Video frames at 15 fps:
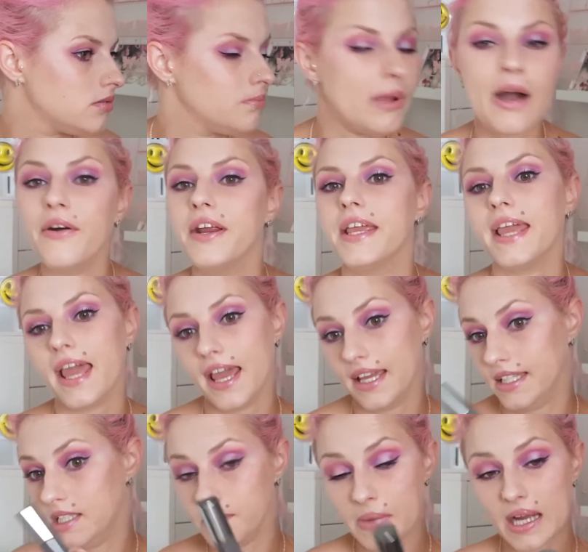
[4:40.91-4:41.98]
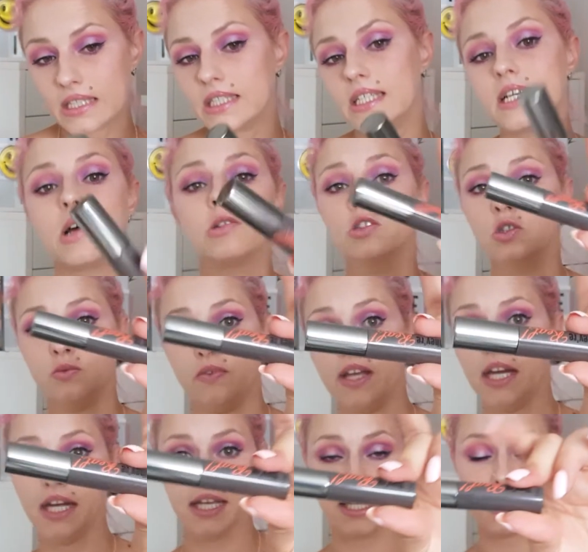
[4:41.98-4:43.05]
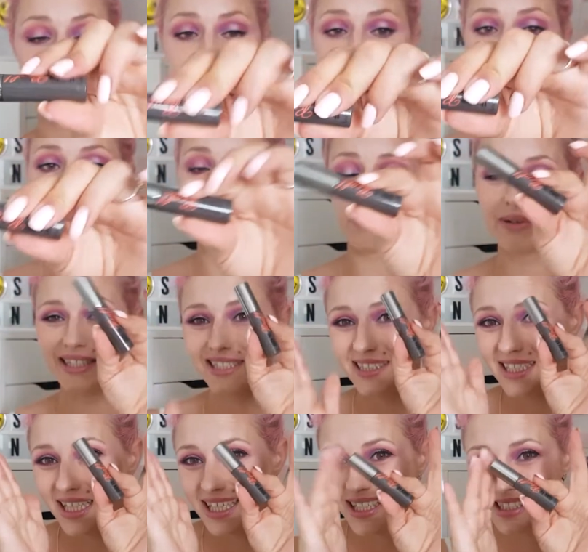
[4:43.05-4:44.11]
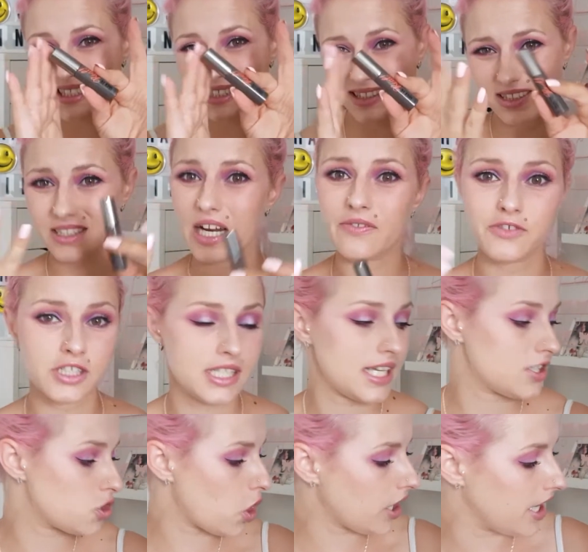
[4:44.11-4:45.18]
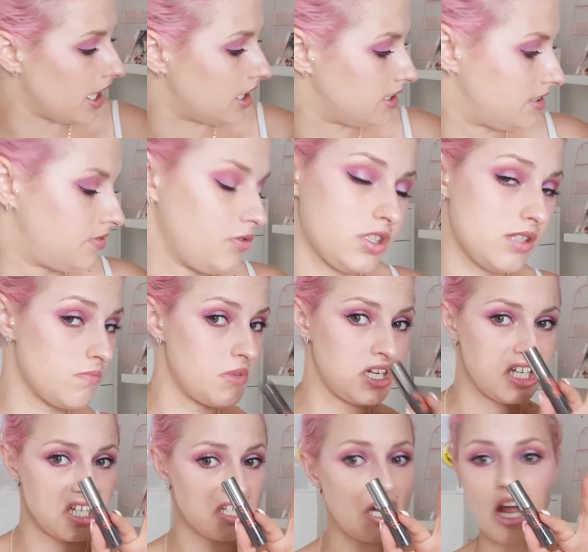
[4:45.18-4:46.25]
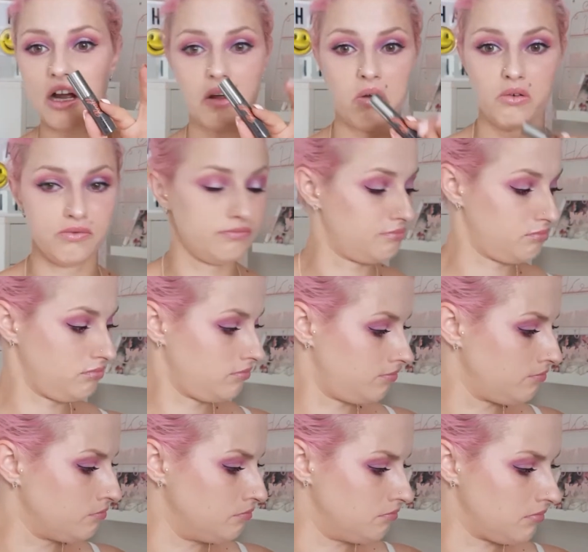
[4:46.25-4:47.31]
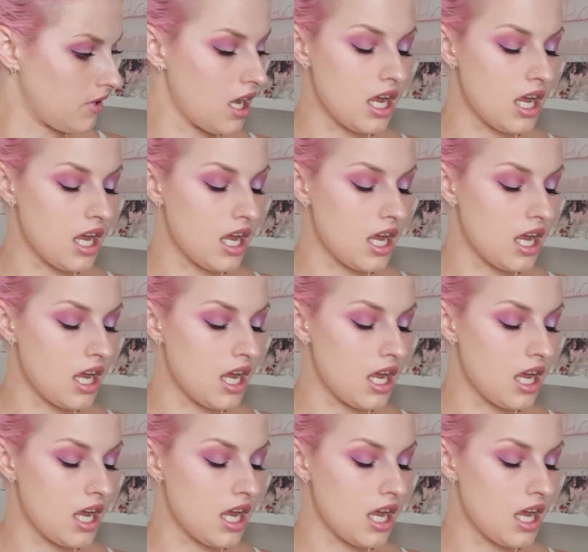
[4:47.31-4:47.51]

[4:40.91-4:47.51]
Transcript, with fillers: Mary Kay, die macht genauso wenig. Aber die ist dafür sehr teuer. Ich würde es mir nicht nachkaufen. Mm -mm.